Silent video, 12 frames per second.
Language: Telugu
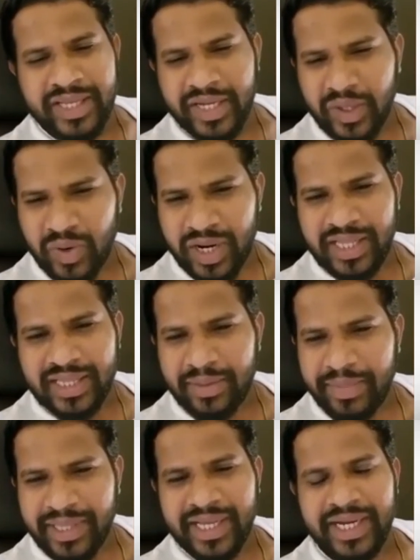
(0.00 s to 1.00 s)
దీన్ని కూడా
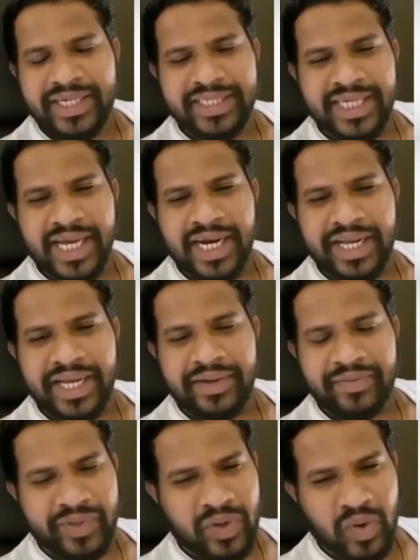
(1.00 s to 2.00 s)
అంతే పెద్ద హిట్ చేయాలని
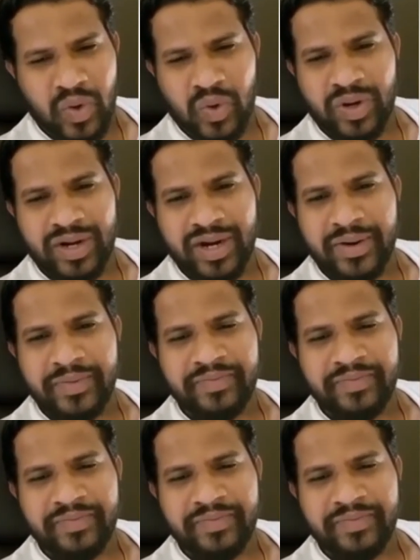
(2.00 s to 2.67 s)
కోరుకుంటున్నాను